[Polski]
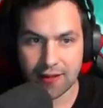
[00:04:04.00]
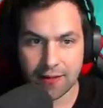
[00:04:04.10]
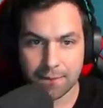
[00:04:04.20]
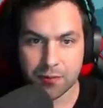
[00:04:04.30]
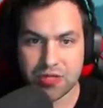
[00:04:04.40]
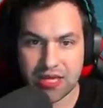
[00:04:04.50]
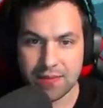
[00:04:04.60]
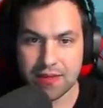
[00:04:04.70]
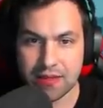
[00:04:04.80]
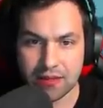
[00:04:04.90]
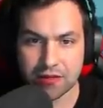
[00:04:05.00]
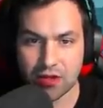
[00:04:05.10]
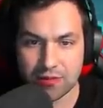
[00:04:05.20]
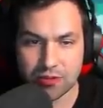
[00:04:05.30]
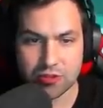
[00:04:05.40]
Płyniemy do
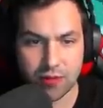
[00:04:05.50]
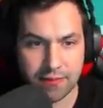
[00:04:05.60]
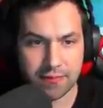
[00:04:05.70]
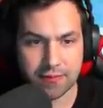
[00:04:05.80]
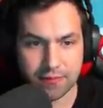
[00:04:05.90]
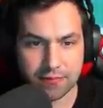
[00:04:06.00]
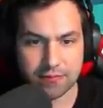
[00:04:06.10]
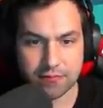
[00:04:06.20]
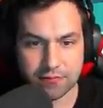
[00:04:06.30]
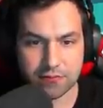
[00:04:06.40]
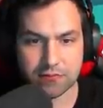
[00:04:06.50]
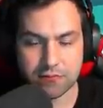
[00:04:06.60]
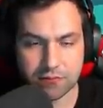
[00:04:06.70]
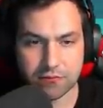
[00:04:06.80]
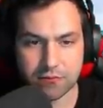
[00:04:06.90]
admin... Słucham? Czy
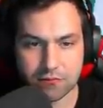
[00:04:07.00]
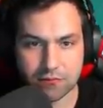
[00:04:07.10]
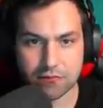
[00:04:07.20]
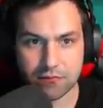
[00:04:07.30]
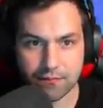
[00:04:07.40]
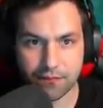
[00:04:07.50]
wszystkie rybki wziąłeś?